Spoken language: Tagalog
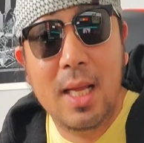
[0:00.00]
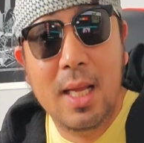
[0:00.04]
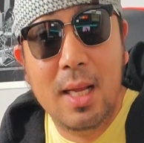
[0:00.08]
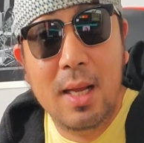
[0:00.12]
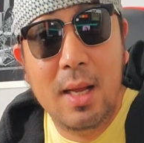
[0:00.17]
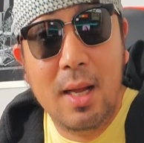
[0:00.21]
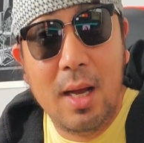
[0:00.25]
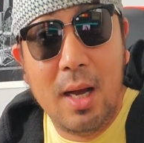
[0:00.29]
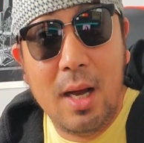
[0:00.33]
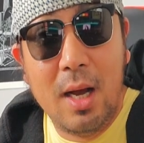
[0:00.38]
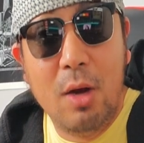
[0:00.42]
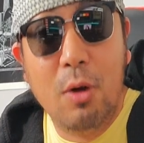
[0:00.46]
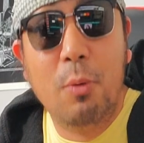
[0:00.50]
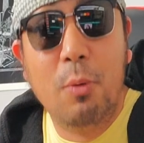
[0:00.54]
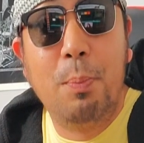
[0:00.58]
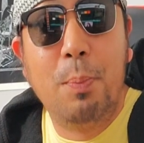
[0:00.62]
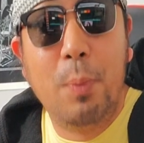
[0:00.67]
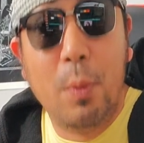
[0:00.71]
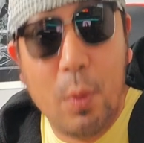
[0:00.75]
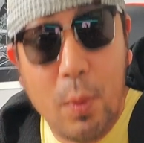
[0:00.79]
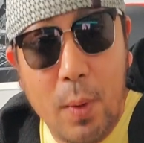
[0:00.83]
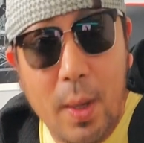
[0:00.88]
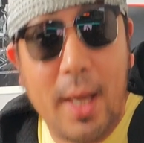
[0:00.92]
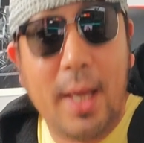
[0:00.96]
uh,
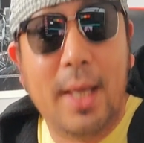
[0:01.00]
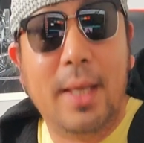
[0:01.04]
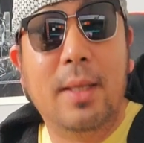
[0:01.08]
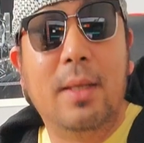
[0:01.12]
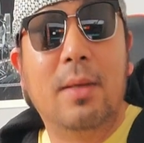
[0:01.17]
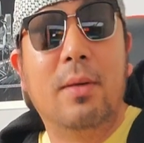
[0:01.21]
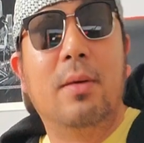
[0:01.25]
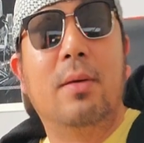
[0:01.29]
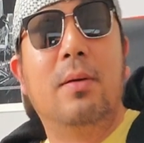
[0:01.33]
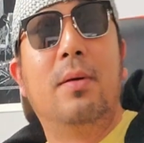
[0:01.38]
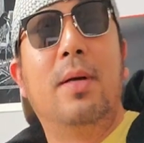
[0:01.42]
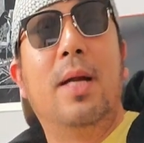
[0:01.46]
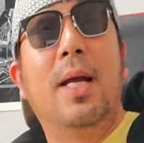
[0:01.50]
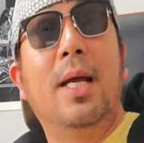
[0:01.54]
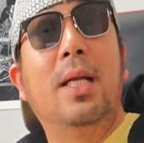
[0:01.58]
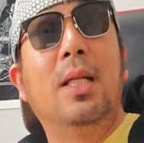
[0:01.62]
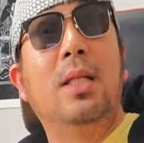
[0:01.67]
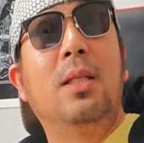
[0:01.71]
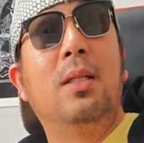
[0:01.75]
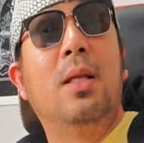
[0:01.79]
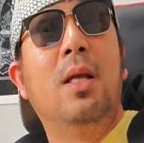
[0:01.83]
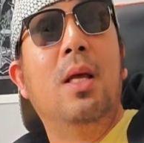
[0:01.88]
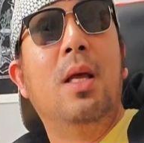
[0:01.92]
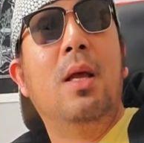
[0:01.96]
upuan. All
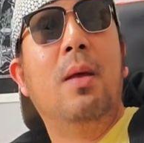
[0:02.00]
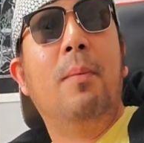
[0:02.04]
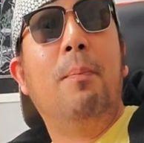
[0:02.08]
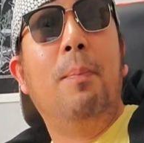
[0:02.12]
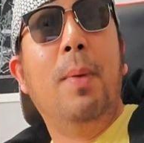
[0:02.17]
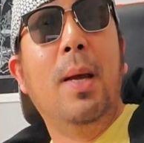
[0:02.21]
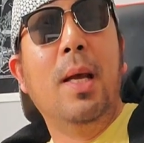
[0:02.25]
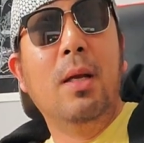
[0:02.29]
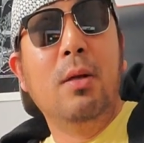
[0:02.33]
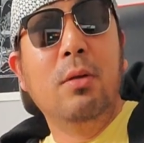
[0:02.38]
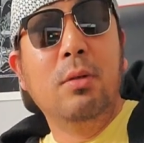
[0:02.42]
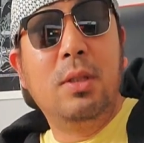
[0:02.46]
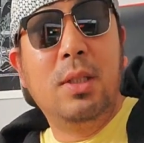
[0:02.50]
right? Pero